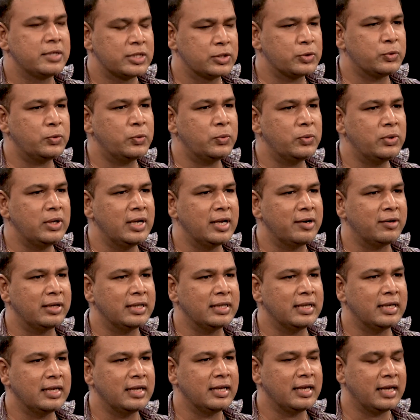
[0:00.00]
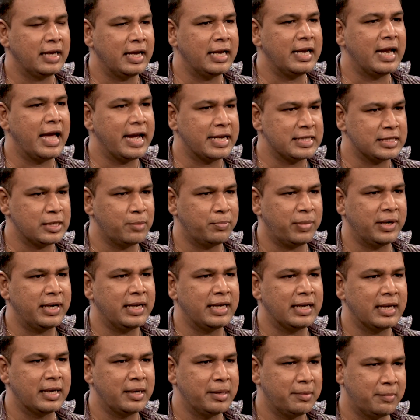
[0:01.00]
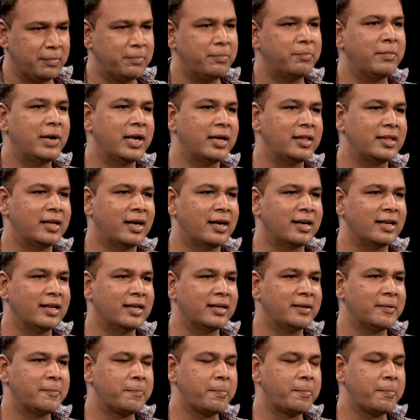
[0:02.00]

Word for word: ஸ்கூலில் வந்து என்னை அக்செப்ட் பண்ணிக்க மறுத்தாங்க